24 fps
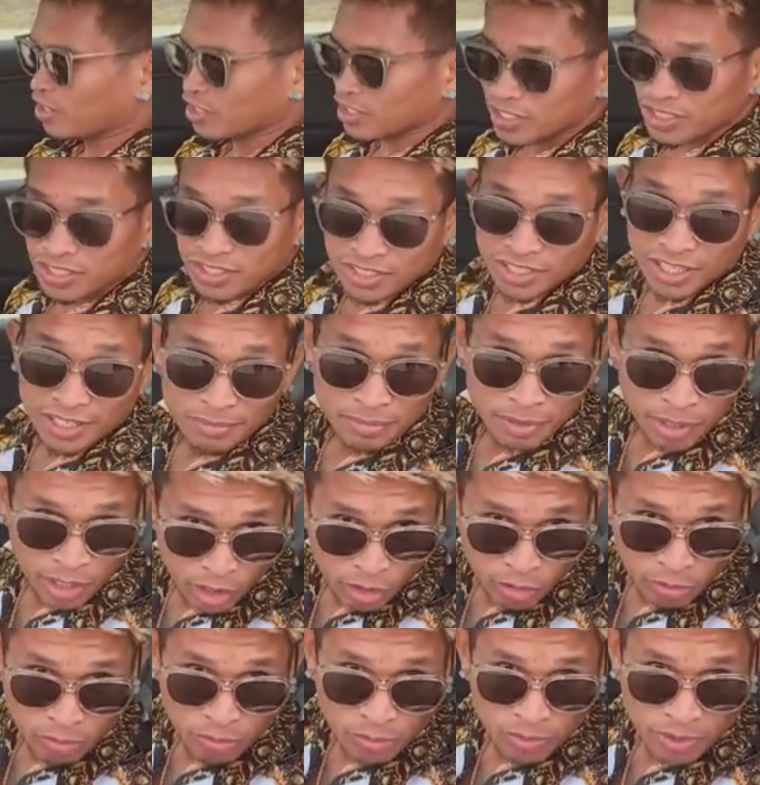Ah, take me
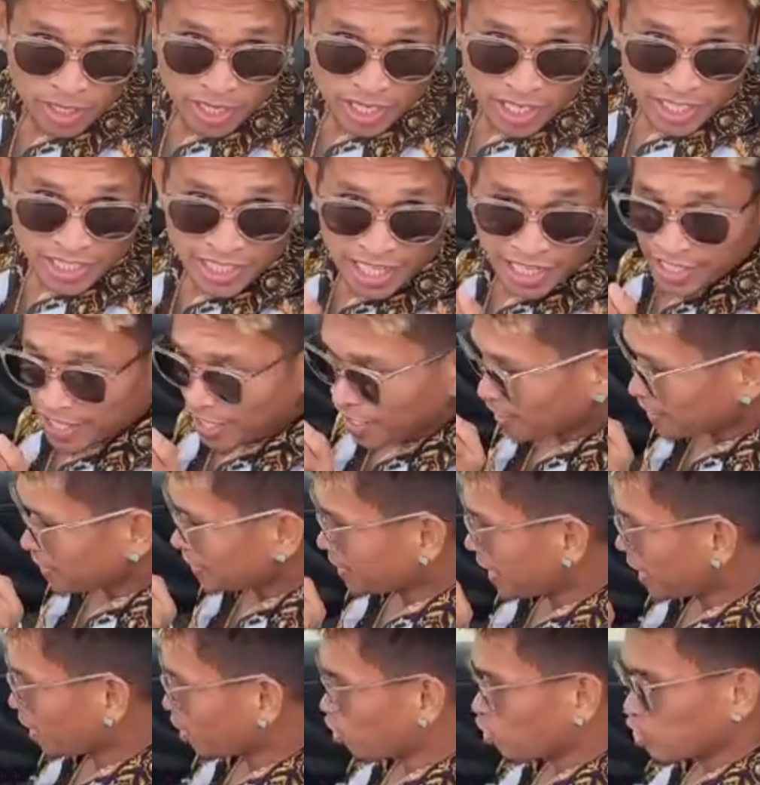home. English. Dadalhin
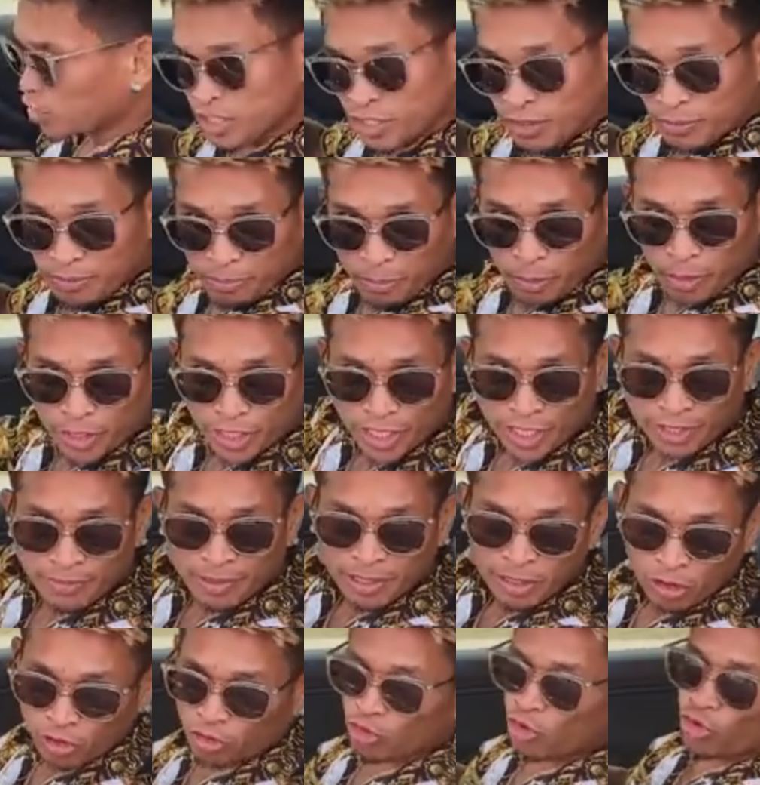na ako. Hindi, pwede,
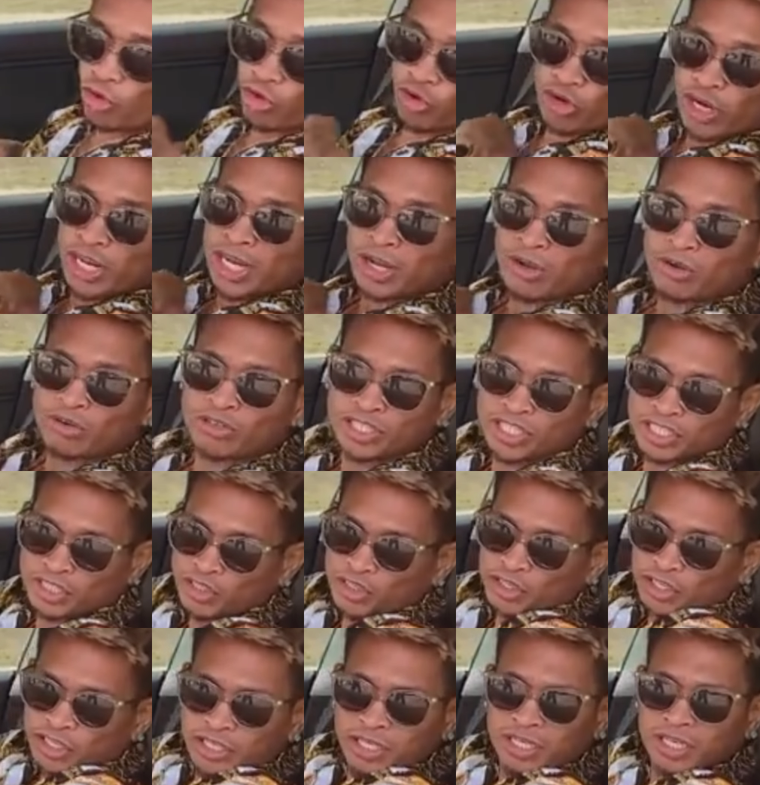matutulog lang ako dito
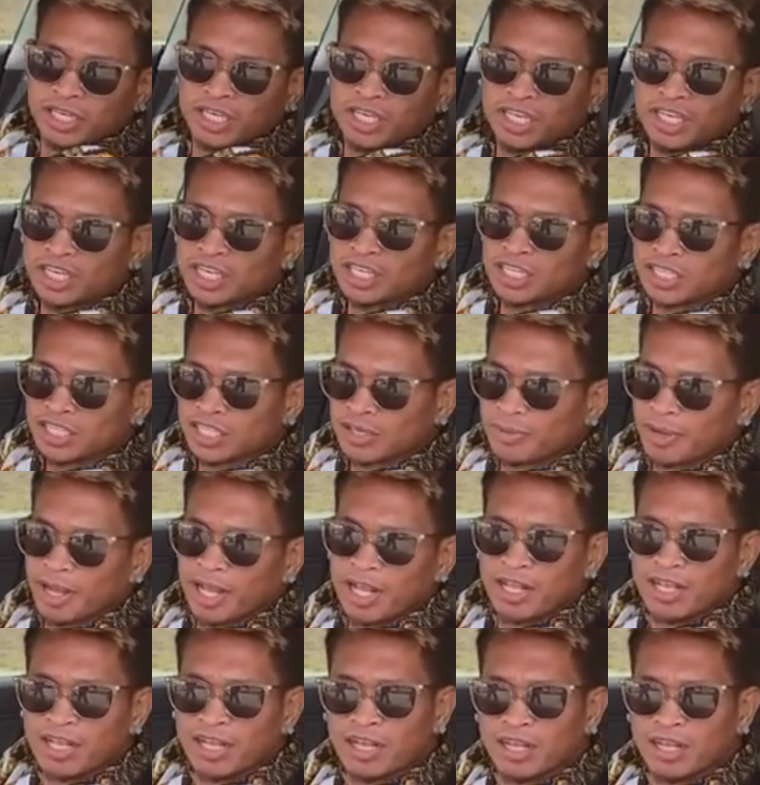eh. Mm. Di ba?